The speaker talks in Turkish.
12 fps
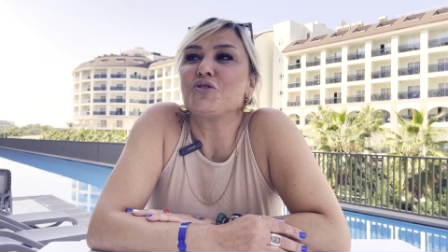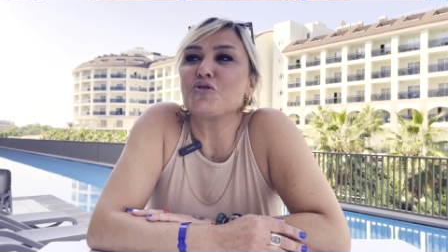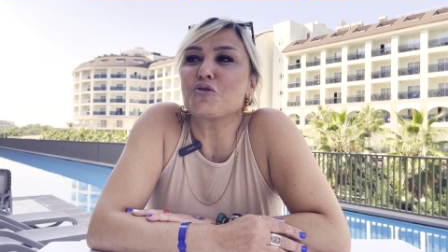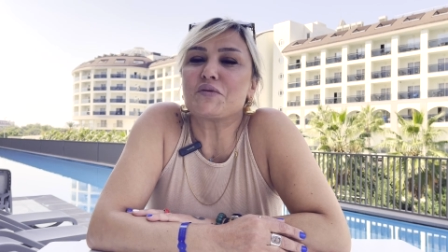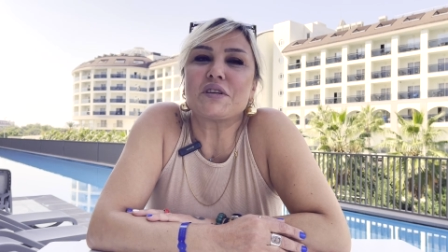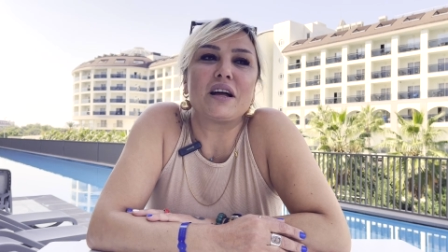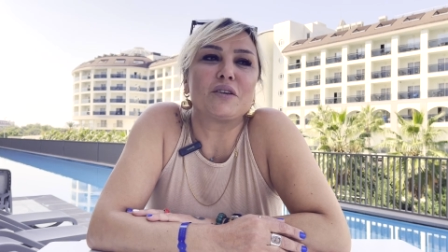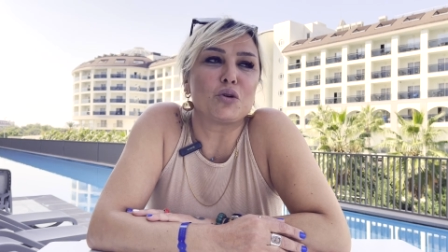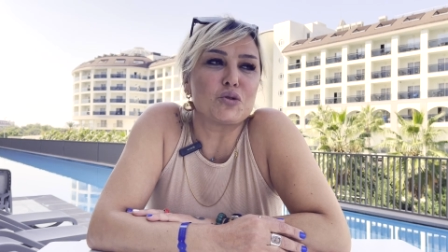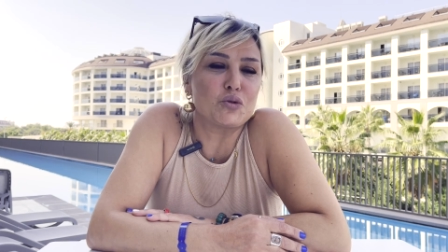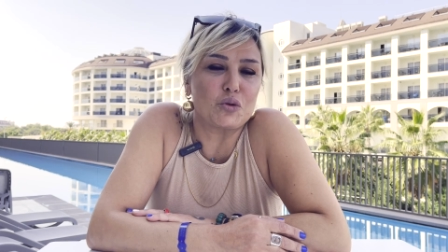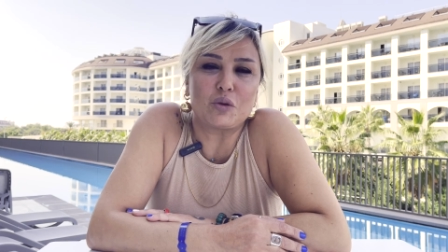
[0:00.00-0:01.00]
Çok güzel
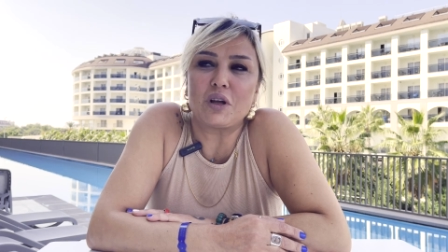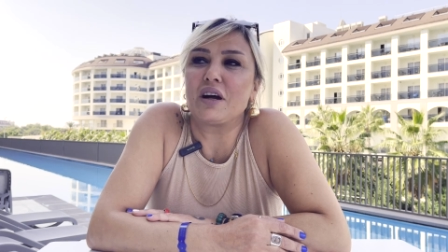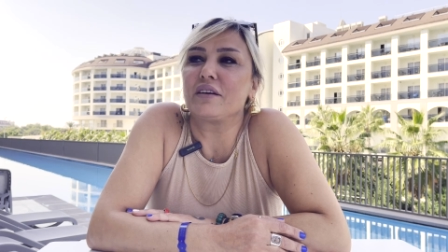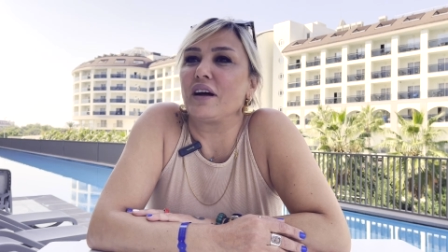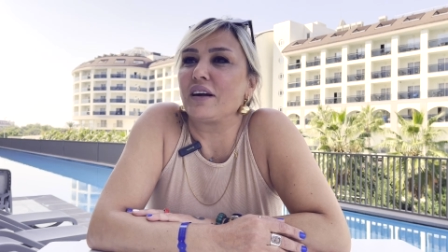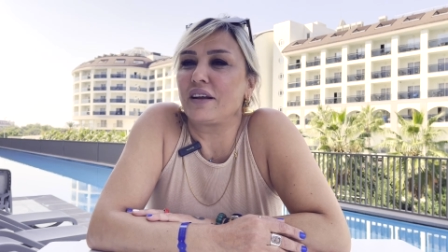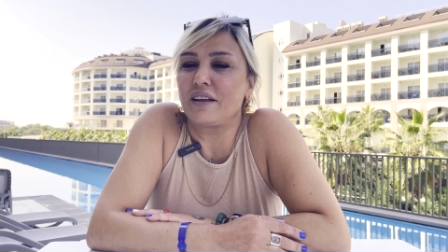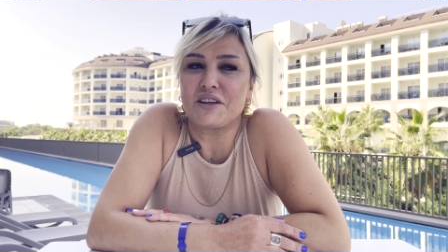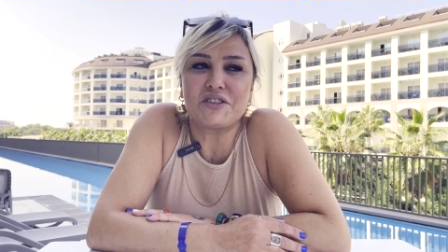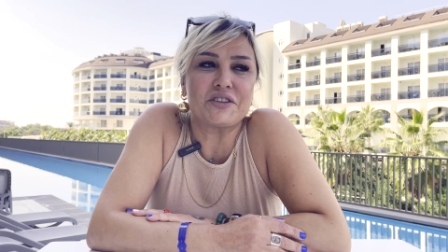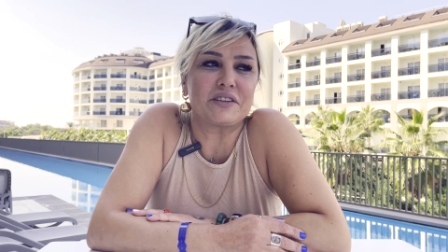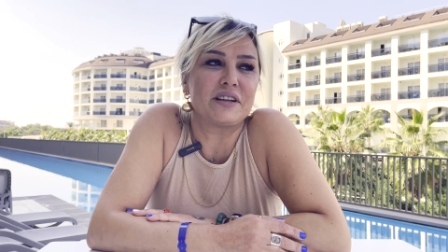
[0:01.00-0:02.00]
dostluklar,
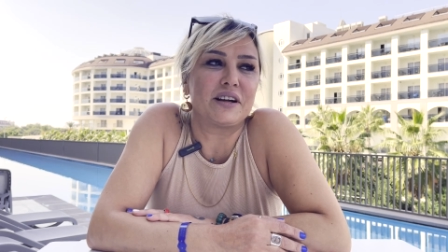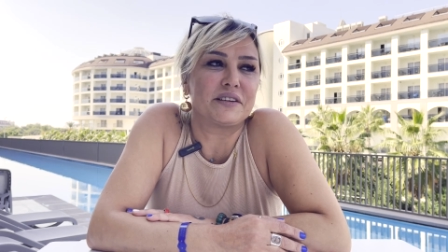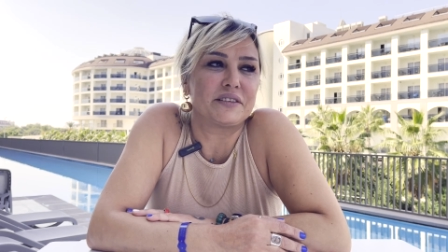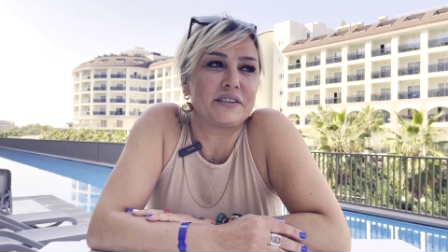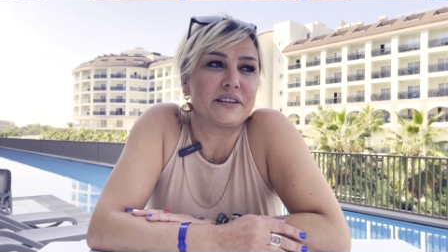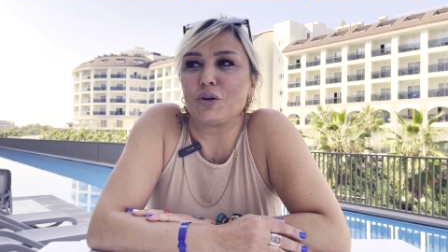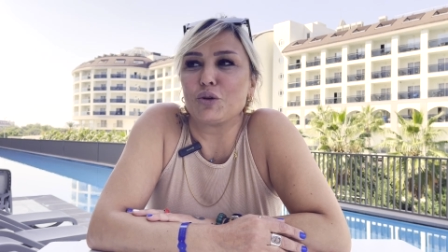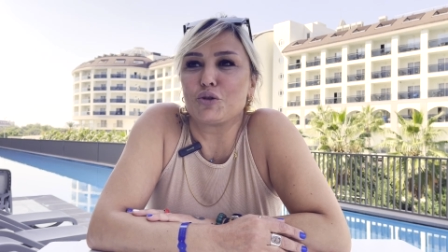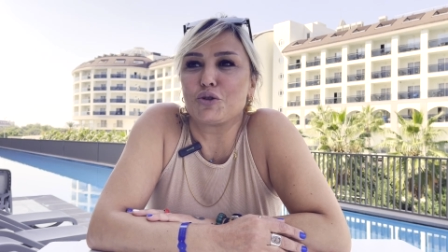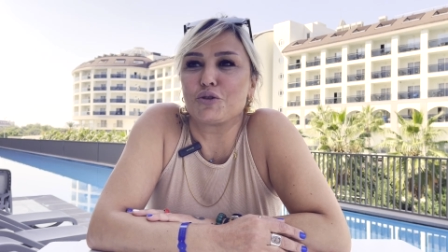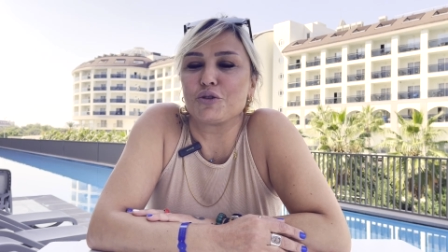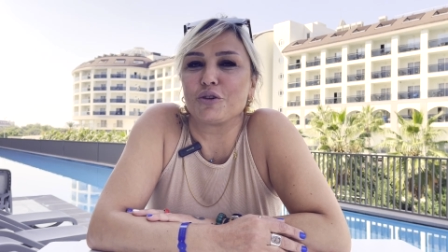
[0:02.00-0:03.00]
arkadaşlıklar
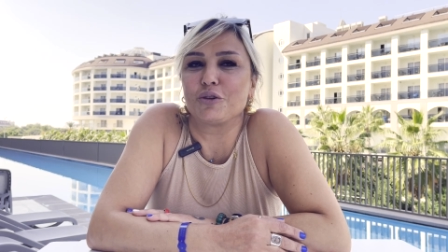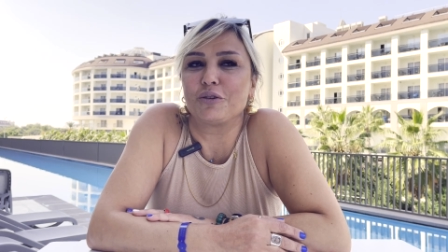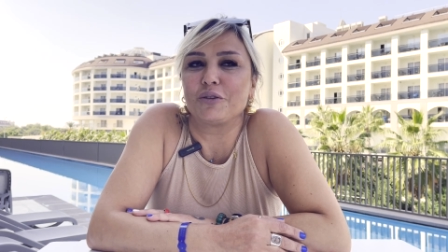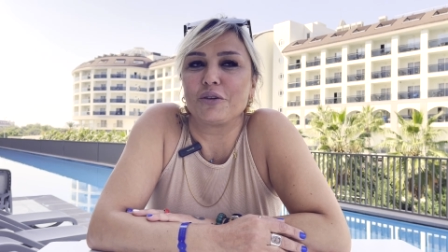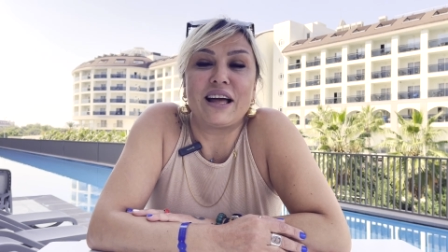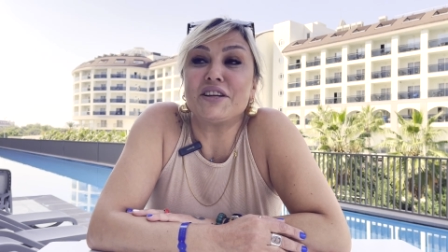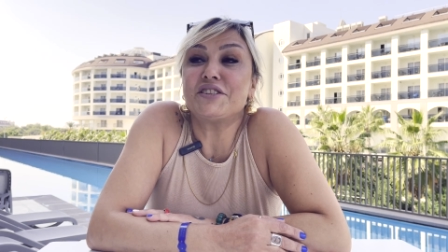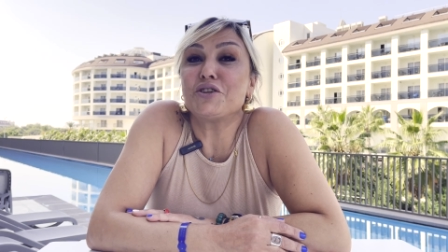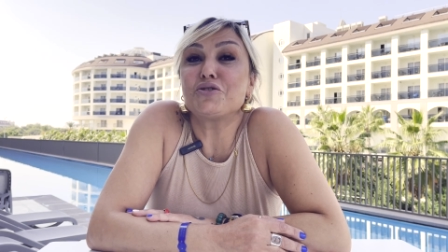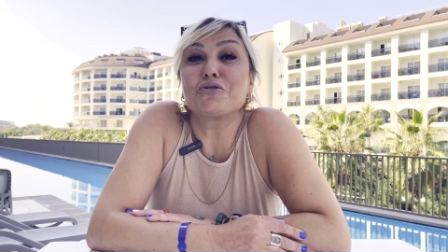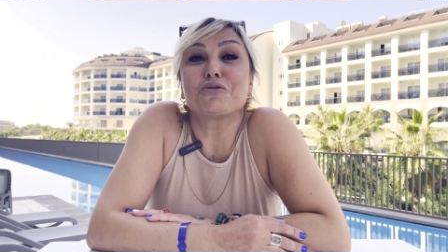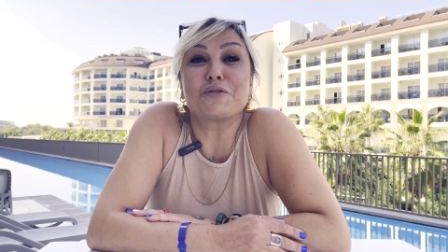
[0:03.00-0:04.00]
oluştu. Her şey
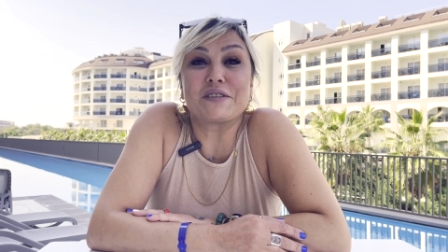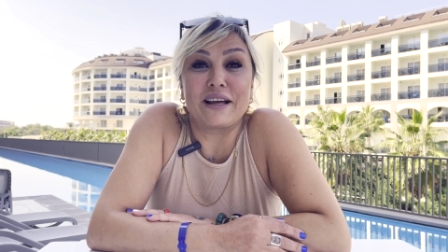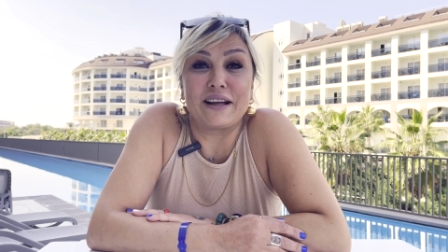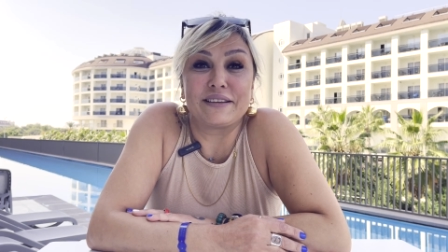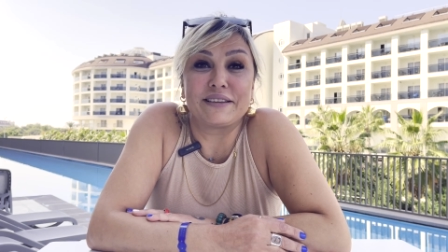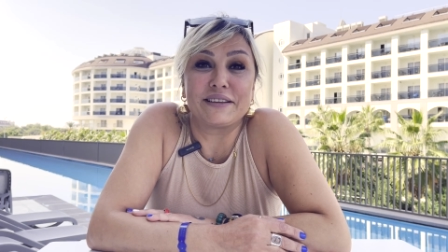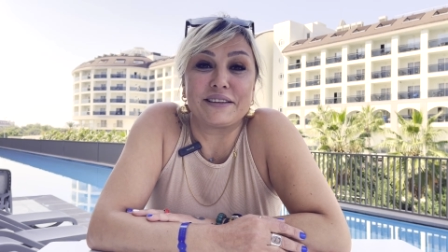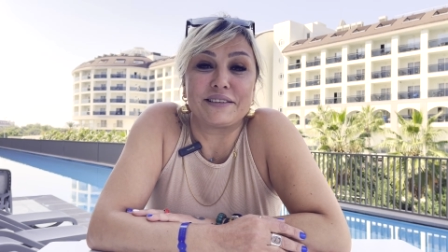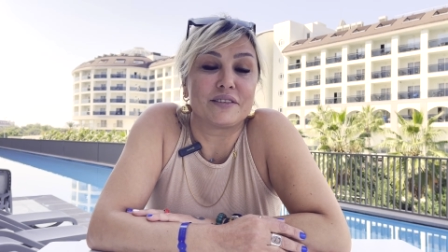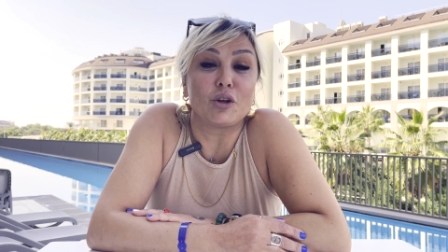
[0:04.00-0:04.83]
çok güzeldi.